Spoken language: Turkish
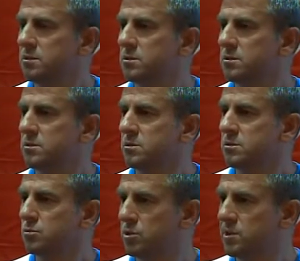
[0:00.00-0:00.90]
E,
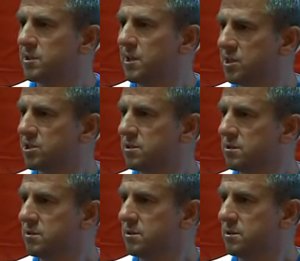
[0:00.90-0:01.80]
dolayısıyla her
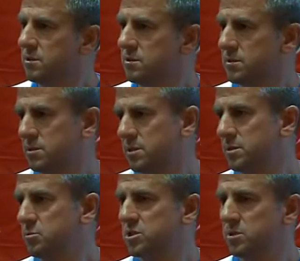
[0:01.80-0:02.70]
şeyin
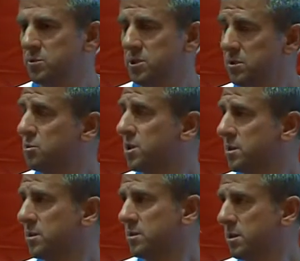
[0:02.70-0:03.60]
istediğimiz gibi iyi bir
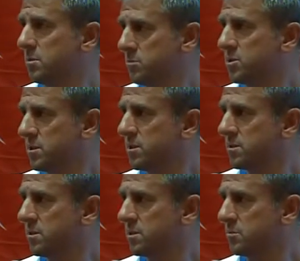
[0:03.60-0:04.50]
şekilde devam etmesine
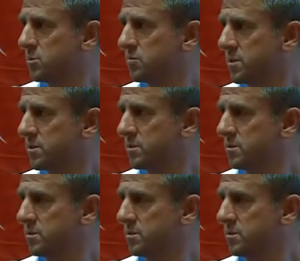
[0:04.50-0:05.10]
ihtiyacımız var.